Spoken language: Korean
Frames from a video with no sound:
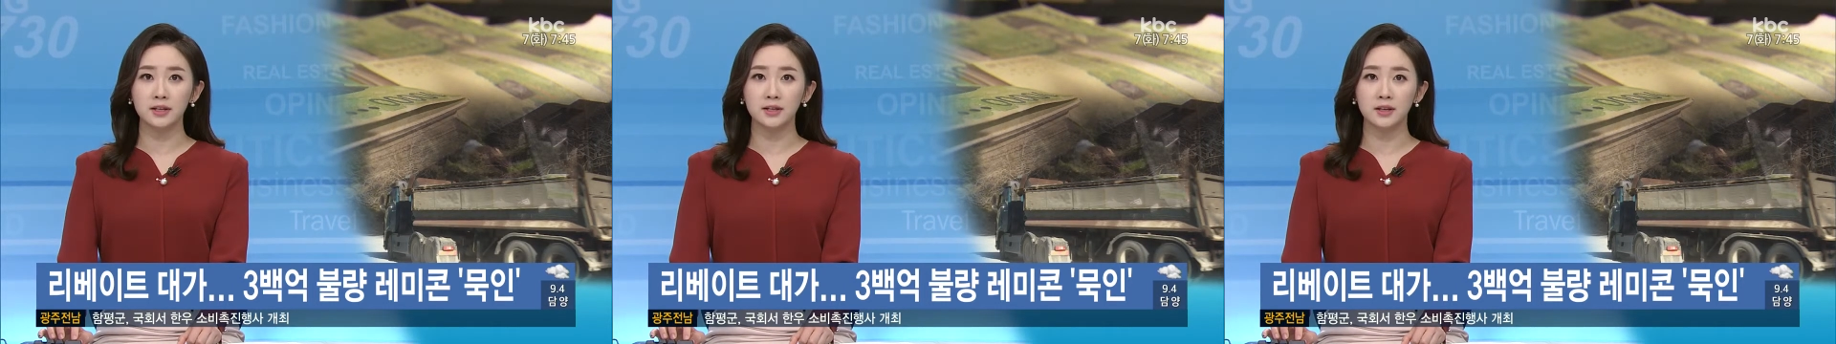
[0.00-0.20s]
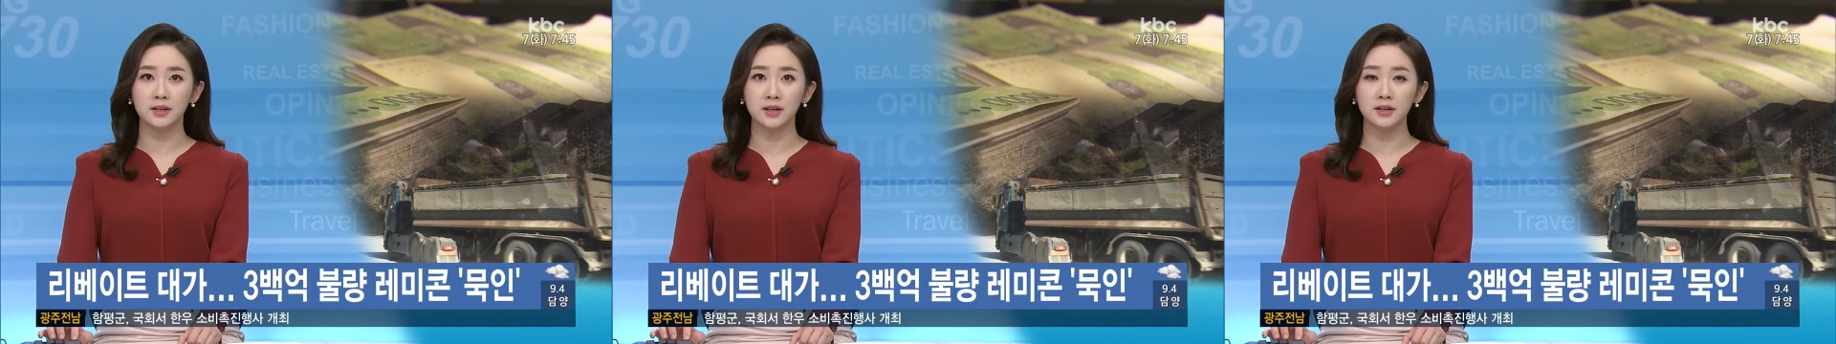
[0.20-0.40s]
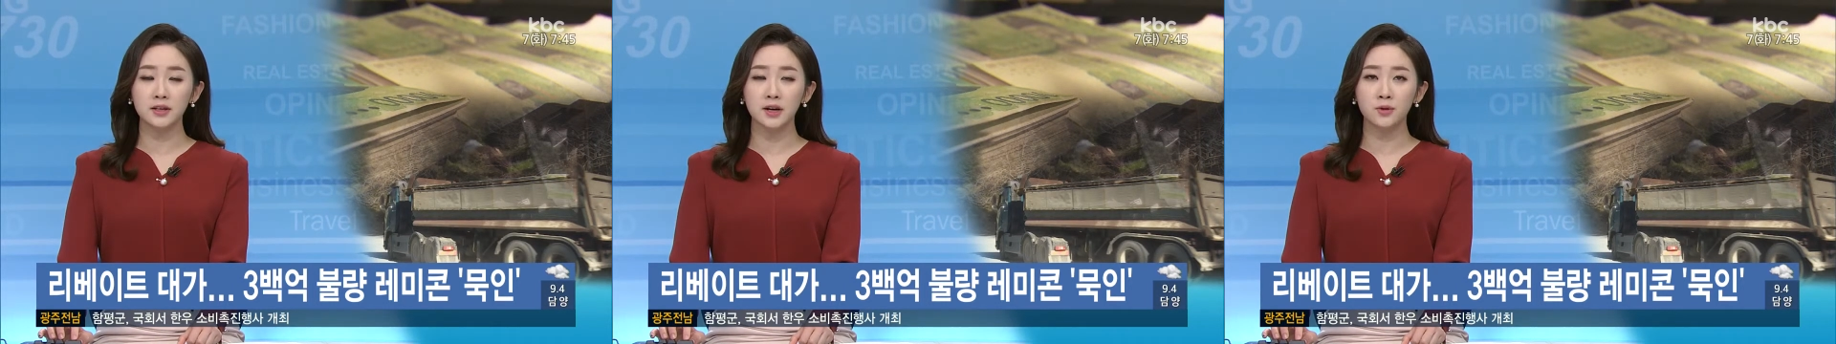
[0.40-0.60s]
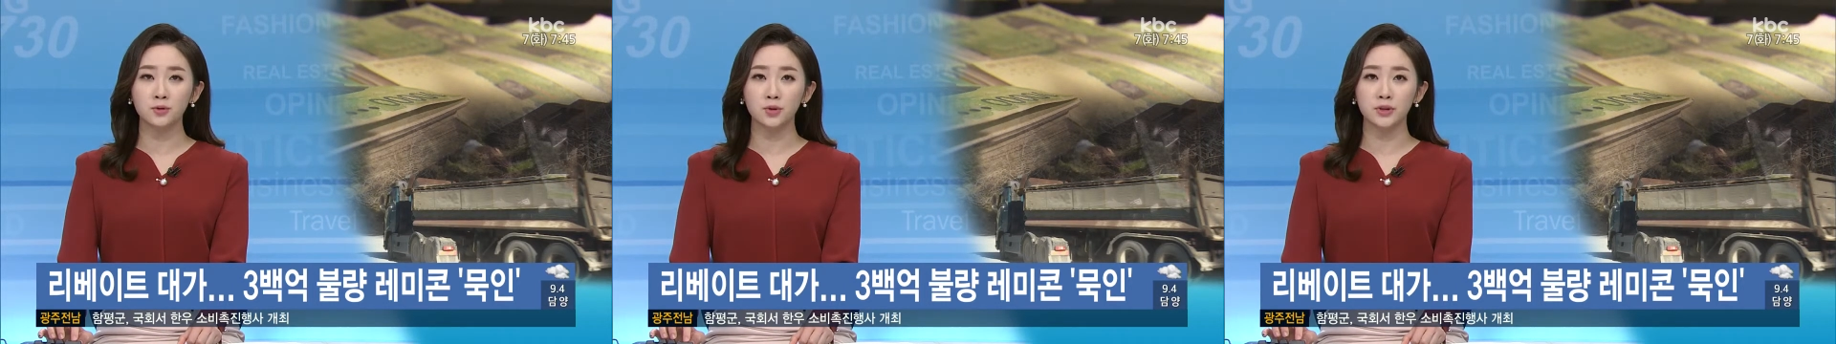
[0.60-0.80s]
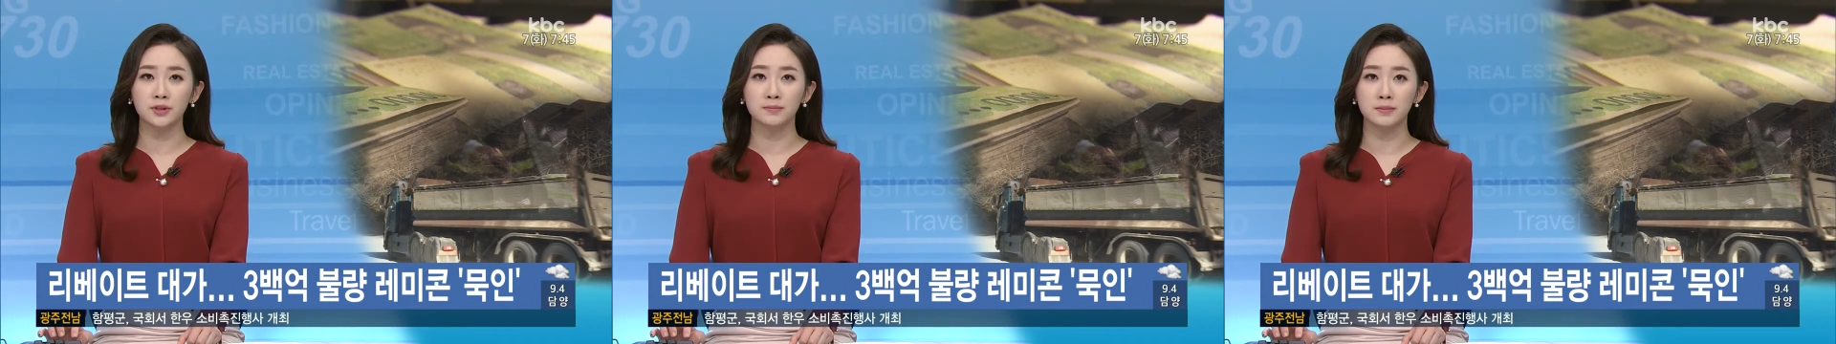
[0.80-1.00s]
짓는 데
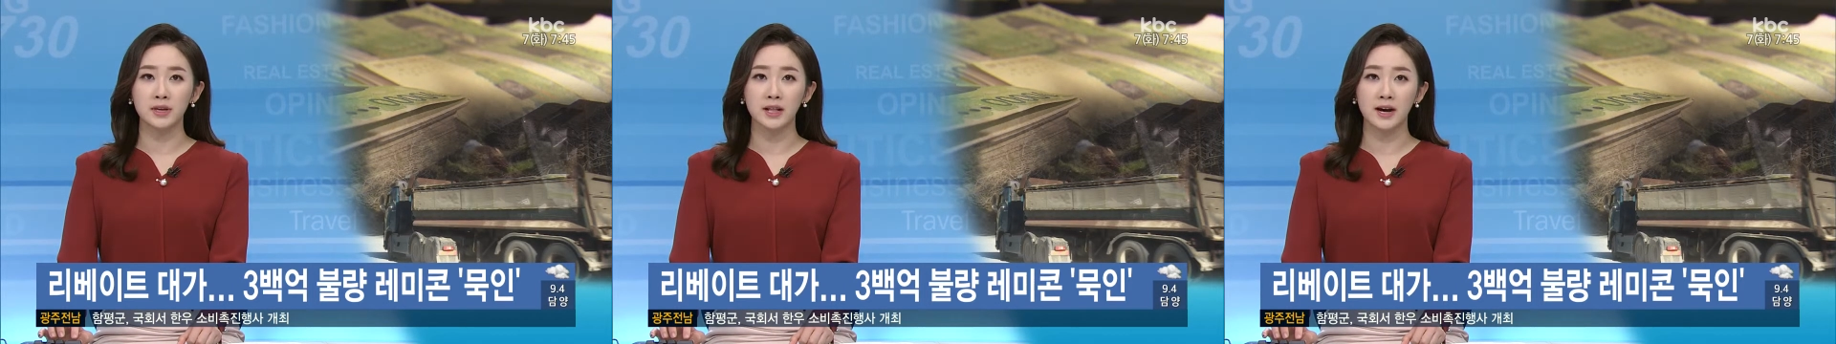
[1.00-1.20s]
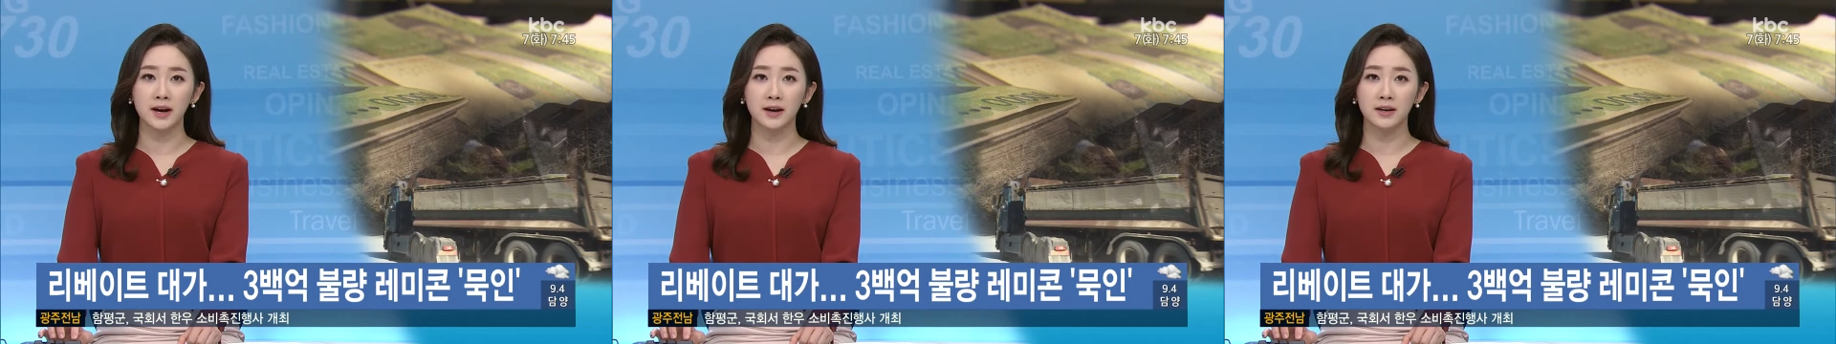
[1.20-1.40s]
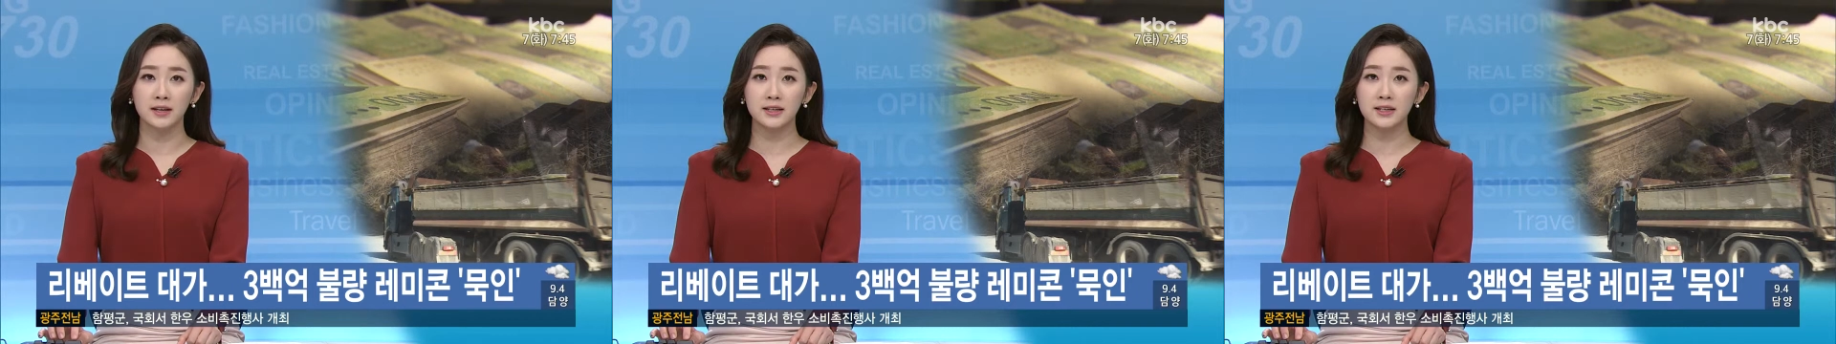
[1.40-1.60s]
사용됐습니다.